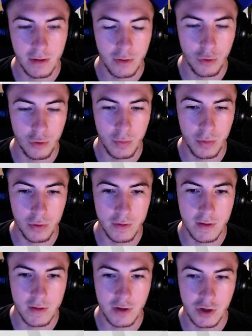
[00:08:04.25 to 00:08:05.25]
de,
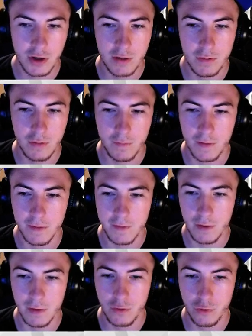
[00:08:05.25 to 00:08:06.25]
protéger, de, fin, de
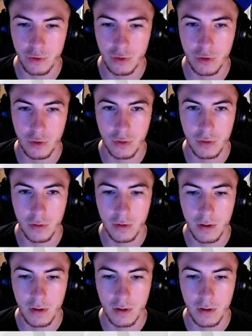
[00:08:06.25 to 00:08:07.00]
faire en sorte que,